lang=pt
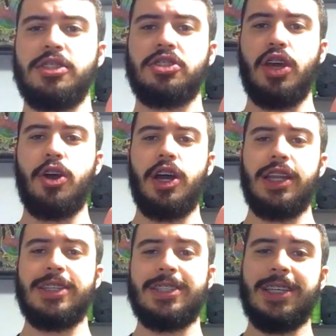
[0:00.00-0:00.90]
e
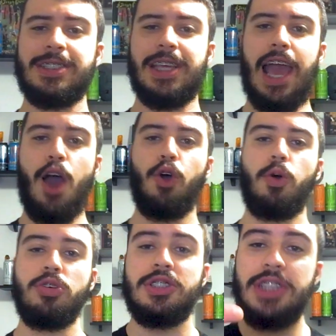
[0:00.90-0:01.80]
senhores, esse é
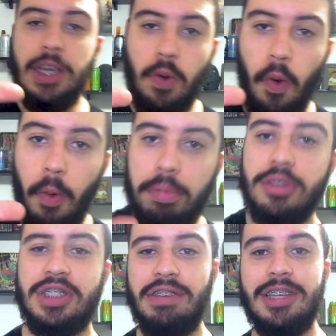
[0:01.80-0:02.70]
o 5
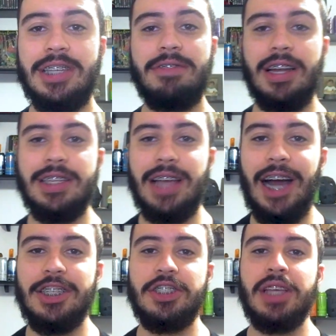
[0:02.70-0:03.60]
possíveis
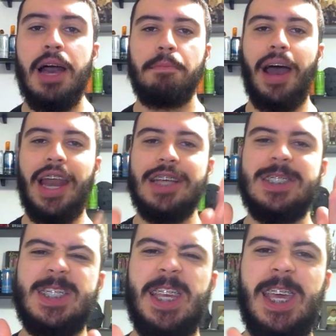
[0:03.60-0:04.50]
rivalidades para
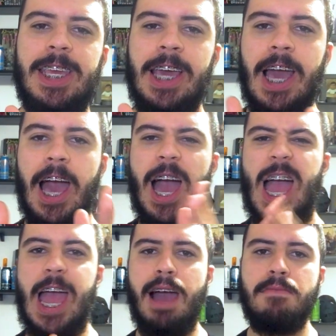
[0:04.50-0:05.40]
CM
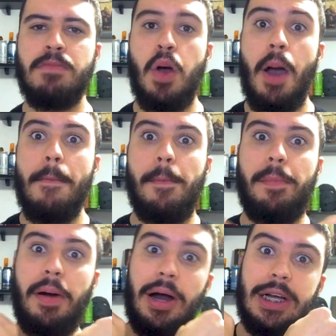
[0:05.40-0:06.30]

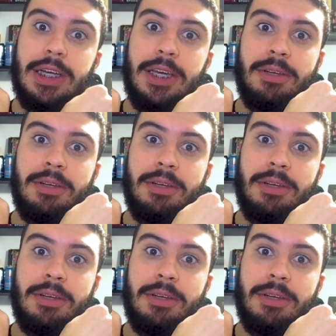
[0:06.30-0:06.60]
Punk.